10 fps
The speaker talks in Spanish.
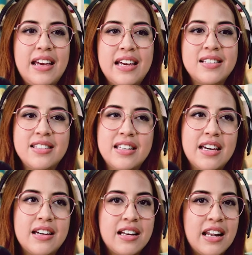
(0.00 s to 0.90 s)

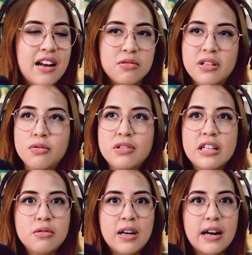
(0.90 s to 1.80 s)
este, claro, si no
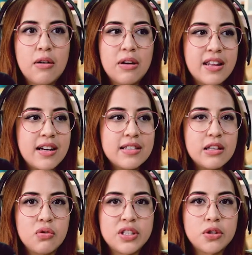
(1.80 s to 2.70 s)
usas una jaula y dejas
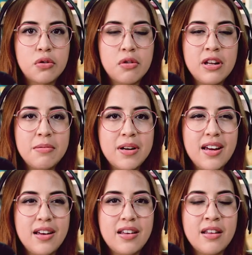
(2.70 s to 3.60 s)
a tu cachorro
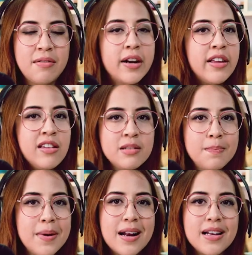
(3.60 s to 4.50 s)
libre, ¿de verdad
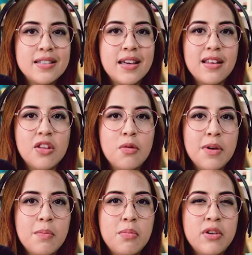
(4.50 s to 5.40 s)
esperas que
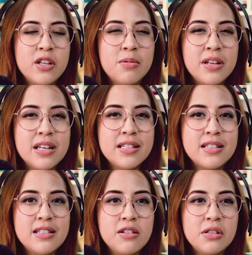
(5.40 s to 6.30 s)
tome puras buenas
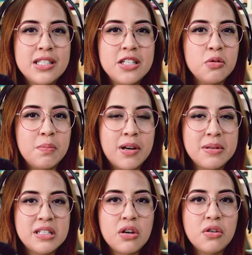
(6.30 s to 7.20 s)
decisiones sin
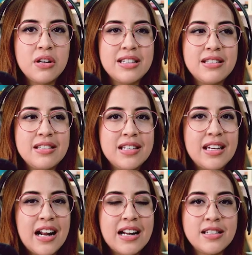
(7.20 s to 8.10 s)
supervisión y sin
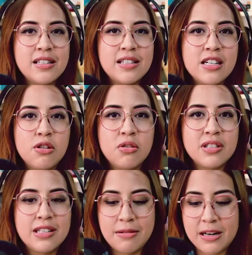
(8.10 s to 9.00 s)
siquiera le has enseñado lo que
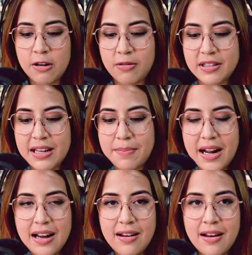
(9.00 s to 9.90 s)
está bien y lo que está mal?